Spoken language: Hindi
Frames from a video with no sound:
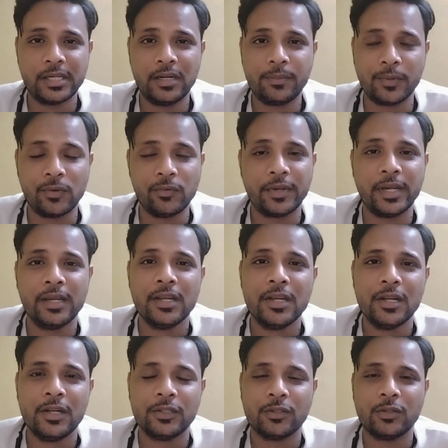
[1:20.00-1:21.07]
रिज़ल्ट प्रूफ
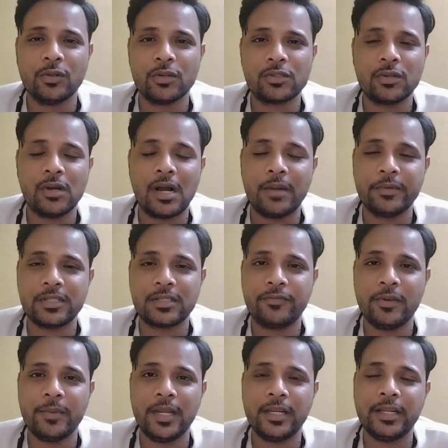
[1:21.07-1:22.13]
है तो दोस्तों आप
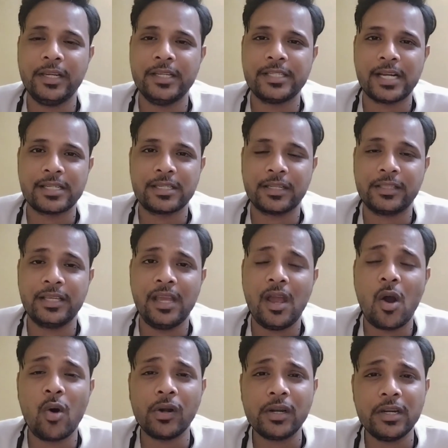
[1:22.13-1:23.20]
इस फीमेल के लिए जा
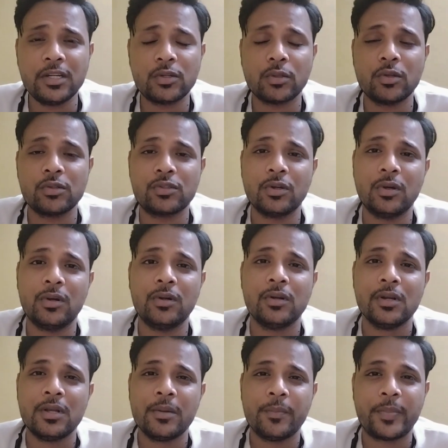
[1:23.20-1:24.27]
सकते हैं उन्होंने जो दोस्तों
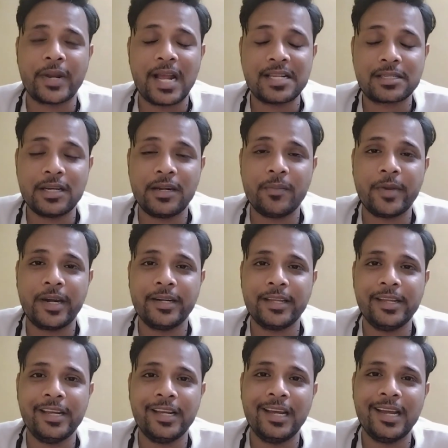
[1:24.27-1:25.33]
प्राइस की
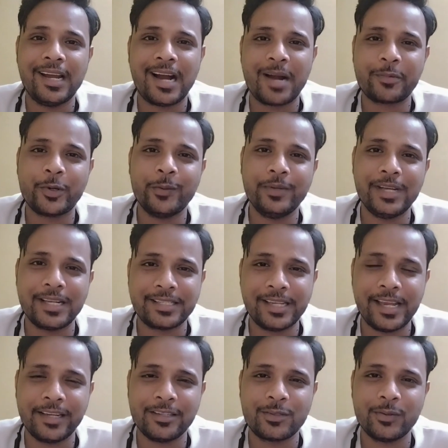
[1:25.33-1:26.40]
डिमांड की है आपको भी
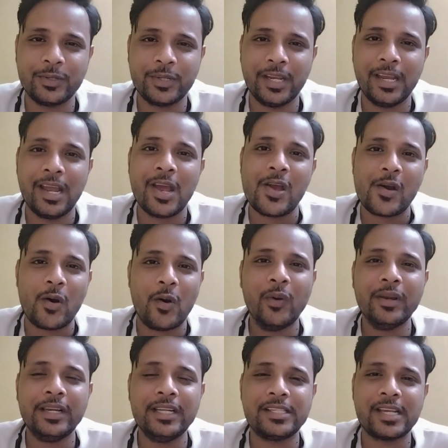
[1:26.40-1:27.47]
हंसी आएगी सुन के
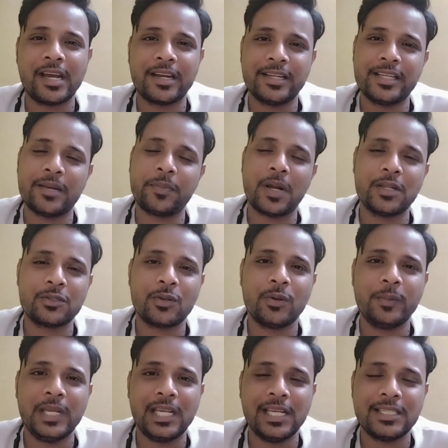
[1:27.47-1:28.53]
ओनली चार हज़ार
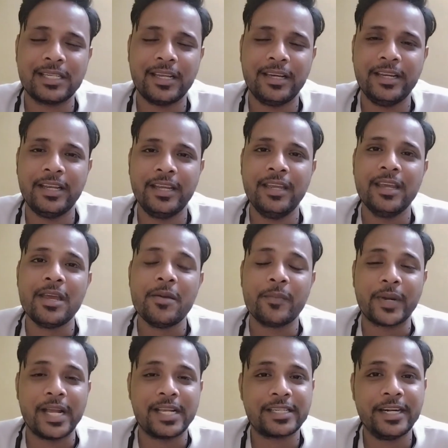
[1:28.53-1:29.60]
पाँच सौ रुपये की इसके लिए
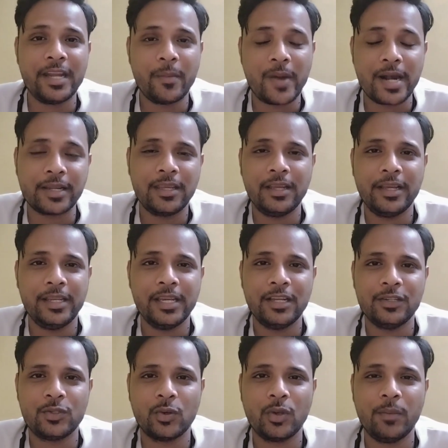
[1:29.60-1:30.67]
प्राइस की डिमांड की
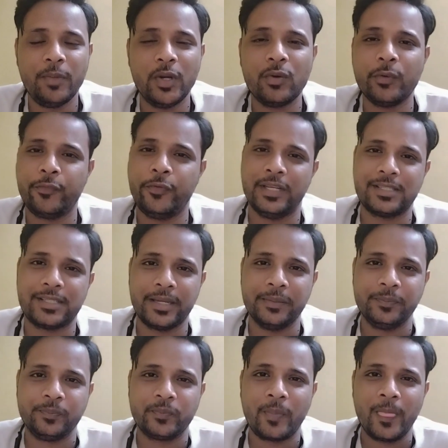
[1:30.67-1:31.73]
गई है जो कि बिल्कुल
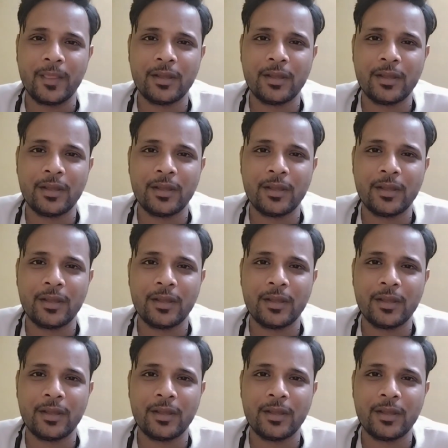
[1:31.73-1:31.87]
फिक्स है